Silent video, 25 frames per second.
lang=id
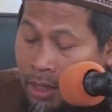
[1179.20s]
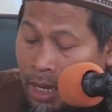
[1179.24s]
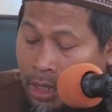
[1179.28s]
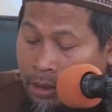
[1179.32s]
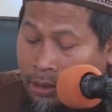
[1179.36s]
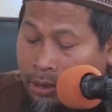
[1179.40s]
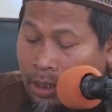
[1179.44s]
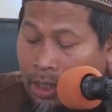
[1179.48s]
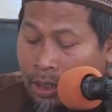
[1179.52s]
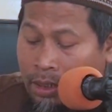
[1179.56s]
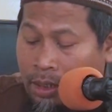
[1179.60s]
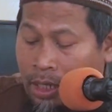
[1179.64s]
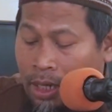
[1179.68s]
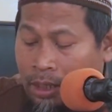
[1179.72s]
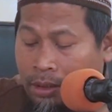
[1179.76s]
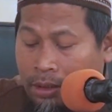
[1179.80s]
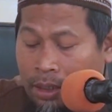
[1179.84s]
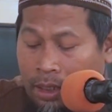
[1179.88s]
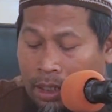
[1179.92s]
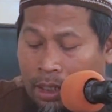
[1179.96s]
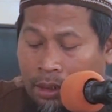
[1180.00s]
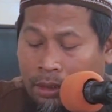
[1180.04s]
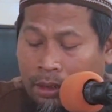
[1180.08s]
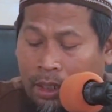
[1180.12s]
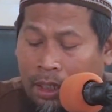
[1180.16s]
Asalnya
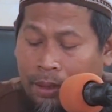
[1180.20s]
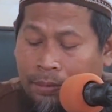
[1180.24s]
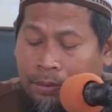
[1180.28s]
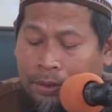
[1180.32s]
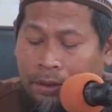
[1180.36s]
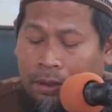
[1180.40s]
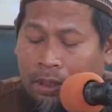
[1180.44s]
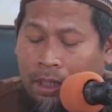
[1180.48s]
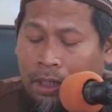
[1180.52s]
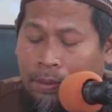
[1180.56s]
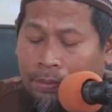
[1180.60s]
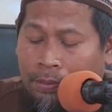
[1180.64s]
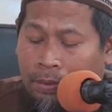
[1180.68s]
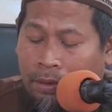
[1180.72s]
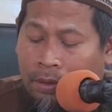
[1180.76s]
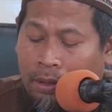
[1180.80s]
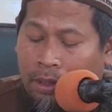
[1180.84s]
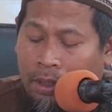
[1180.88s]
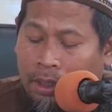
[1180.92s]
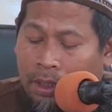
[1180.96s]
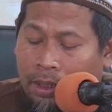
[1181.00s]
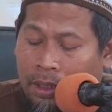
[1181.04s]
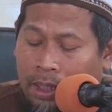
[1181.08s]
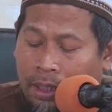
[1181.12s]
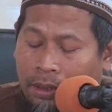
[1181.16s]
adalah dalam Sahih
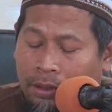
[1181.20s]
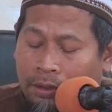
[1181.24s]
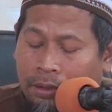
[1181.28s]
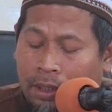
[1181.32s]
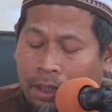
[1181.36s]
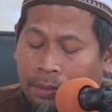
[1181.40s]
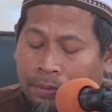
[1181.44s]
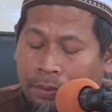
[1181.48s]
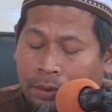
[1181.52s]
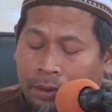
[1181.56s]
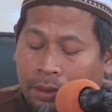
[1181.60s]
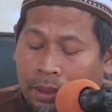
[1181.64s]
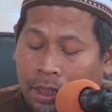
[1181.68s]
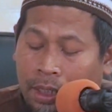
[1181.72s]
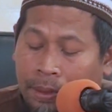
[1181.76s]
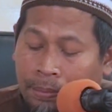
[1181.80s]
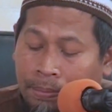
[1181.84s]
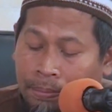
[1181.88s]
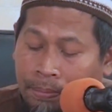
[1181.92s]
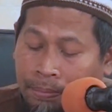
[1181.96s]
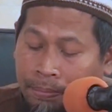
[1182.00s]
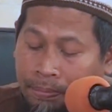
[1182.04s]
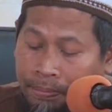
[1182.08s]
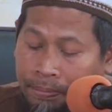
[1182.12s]
Bukhari dan Sahih Muslim.